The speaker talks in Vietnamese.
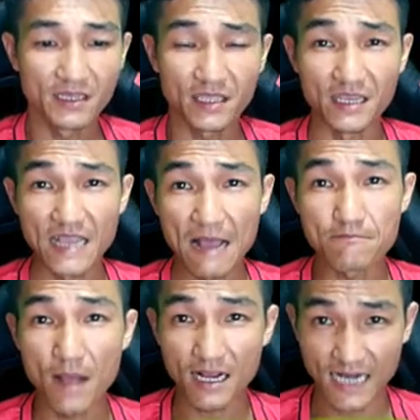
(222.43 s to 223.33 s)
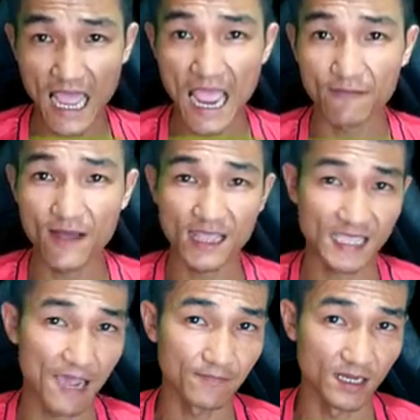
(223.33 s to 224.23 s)
thì đã bật đà và
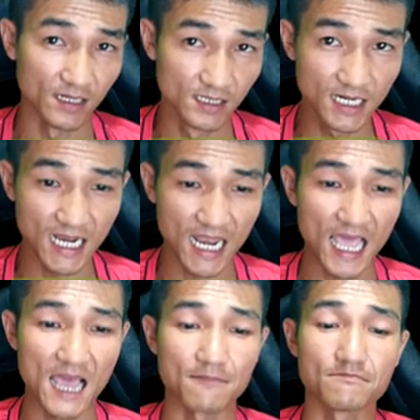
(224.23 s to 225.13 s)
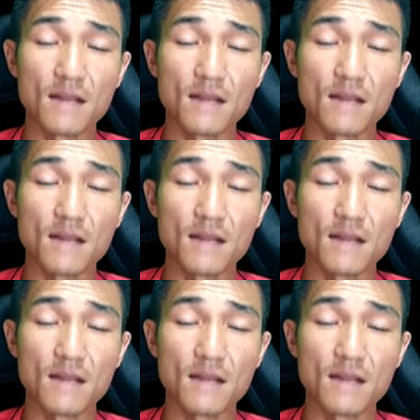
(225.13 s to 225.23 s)
chạm ngưỡng là